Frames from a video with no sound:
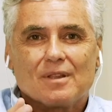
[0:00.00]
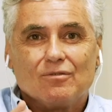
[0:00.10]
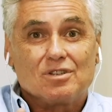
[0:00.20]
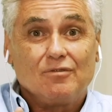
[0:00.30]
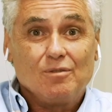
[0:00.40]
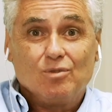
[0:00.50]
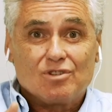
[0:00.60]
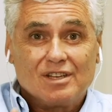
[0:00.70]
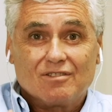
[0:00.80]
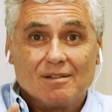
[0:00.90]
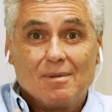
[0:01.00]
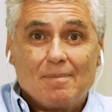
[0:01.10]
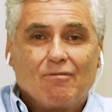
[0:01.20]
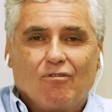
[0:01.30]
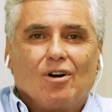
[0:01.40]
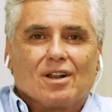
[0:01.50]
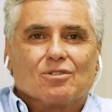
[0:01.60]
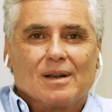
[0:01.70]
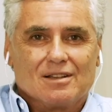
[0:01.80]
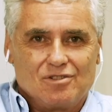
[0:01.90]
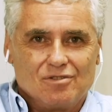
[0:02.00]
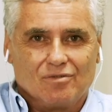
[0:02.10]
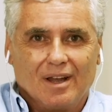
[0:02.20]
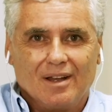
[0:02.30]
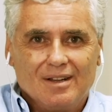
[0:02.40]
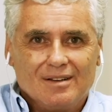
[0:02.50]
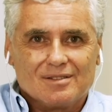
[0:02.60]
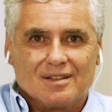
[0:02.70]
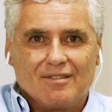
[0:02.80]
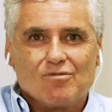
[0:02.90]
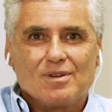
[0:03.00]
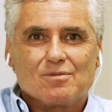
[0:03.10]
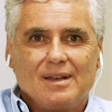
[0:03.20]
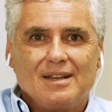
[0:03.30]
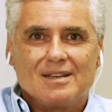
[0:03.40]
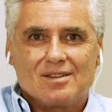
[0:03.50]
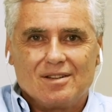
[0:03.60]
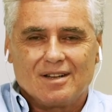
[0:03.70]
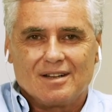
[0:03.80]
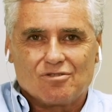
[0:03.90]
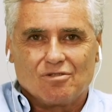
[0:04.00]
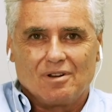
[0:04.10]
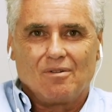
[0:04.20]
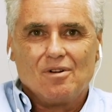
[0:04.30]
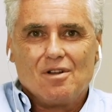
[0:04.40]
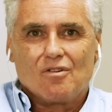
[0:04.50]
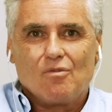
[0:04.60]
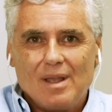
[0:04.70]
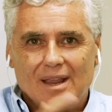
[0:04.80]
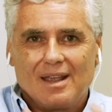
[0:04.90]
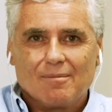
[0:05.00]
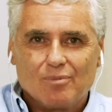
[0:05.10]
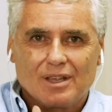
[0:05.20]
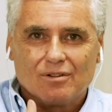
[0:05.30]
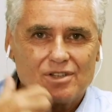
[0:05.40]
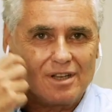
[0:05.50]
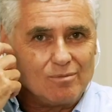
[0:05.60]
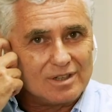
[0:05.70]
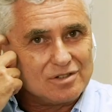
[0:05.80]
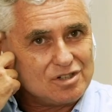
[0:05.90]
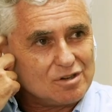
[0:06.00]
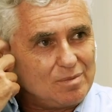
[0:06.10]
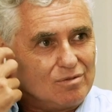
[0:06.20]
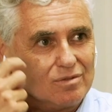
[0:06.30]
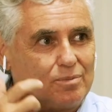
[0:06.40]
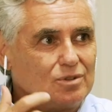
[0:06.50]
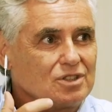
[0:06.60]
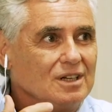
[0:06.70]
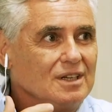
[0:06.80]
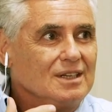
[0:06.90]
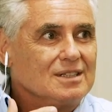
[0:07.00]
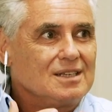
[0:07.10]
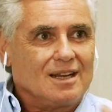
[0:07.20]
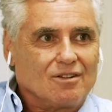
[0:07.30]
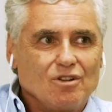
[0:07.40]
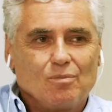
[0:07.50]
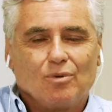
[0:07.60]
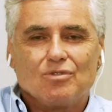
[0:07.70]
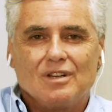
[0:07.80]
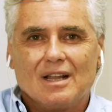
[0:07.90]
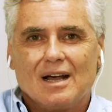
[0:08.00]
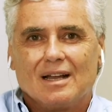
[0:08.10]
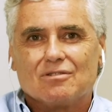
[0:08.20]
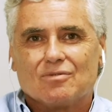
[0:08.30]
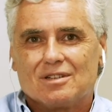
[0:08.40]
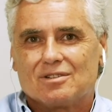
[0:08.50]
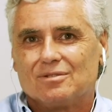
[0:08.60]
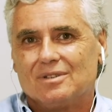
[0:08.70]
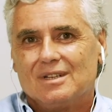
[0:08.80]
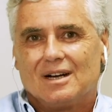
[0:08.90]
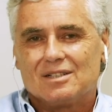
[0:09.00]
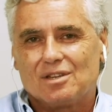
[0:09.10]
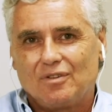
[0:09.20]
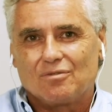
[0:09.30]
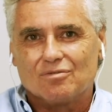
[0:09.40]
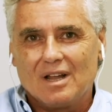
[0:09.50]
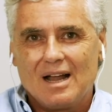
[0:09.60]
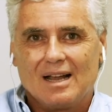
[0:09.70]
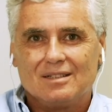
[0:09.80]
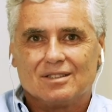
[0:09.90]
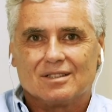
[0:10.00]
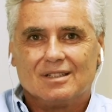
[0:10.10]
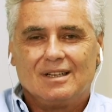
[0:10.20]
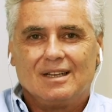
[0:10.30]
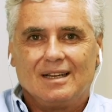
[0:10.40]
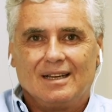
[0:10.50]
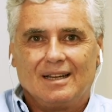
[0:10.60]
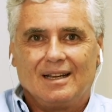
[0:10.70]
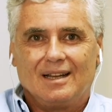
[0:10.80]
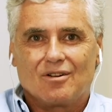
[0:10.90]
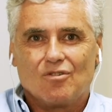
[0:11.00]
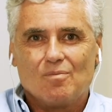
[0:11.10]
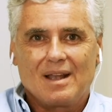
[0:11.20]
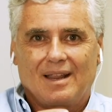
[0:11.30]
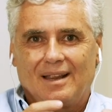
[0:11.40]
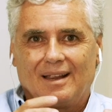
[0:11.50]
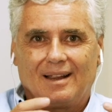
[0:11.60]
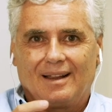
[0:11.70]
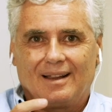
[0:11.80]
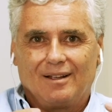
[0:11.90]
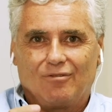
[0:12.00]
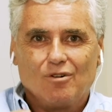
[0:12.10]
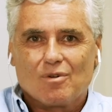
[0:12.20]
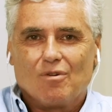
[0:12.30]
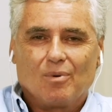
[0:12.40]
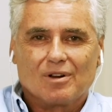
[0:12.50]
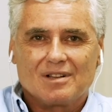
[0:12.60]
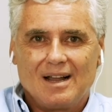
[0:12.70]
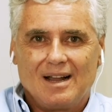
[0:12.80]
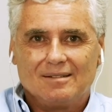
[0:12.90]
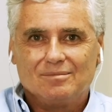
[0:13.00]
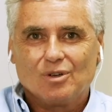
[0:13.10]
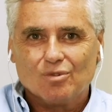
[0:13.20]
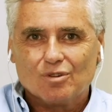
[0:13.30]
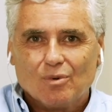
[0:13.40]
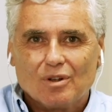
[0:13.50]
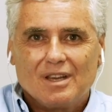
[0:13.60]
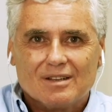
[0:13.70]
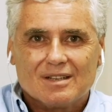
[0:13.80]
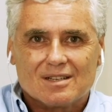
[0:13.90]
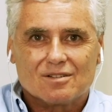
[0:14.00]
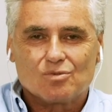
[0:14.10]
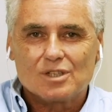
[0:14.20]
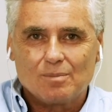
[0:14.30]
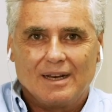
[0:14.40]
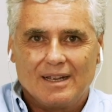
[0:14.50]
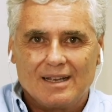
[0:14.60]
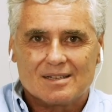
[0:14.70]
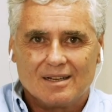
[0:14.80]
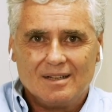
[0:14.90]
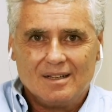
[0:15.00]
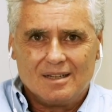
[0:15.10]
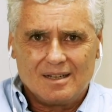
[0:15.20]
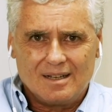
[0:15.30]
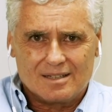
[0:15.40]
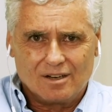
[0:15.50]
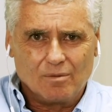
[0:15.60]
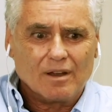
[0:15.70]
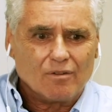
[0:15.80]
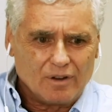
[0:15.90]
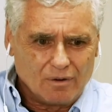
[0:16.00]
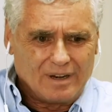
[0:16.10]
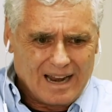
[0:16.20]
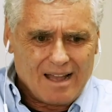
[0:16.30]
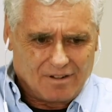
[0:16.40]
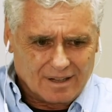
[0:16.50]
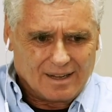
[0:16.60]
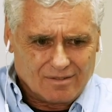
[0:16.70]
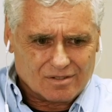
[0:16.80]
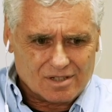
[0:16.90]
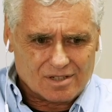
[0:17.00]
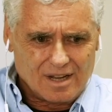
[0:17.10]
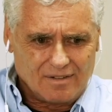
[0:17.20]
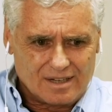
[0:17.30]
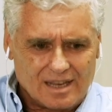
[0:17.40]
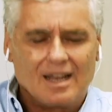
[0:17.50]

Você foi muito cedo também para fora do Brasil, né? Você teve uma é. experiência internacional. Como é que é? Porque hoje tem muita gente que pergunta: poxa, será que eu tenho oportunidade? Quais são as dificuldades? É, como é que eu vou me comportar? Me conta um pouquinho dessa sua experiência. É, se não me engano, foi na Unilever, né? Que você estava foi. nessa